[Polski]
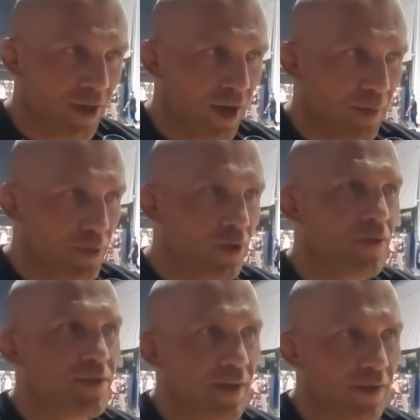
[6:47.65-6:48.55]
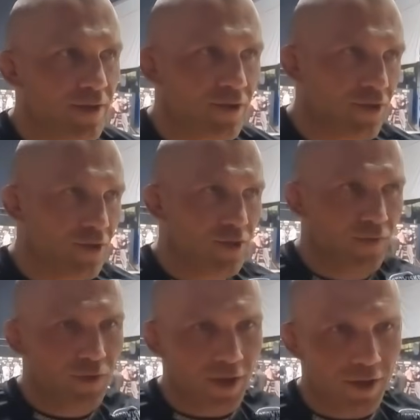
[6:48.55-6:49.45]
A później wstawia story, że
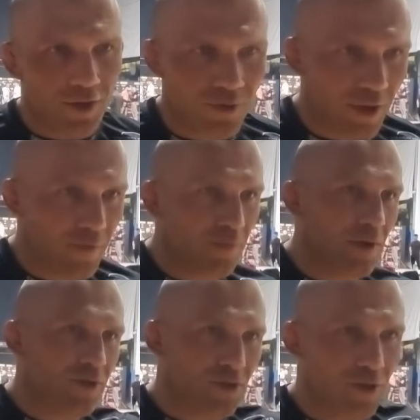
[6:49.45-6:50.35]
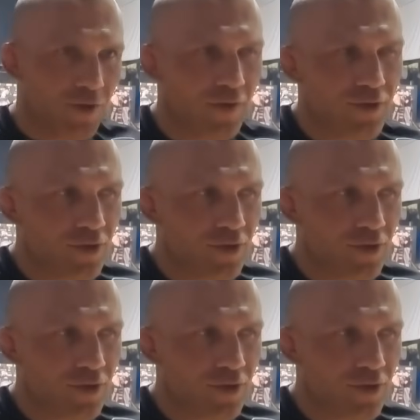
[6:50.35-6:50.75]
w weekend trenuje. Ja mówię, miałeś się trenować.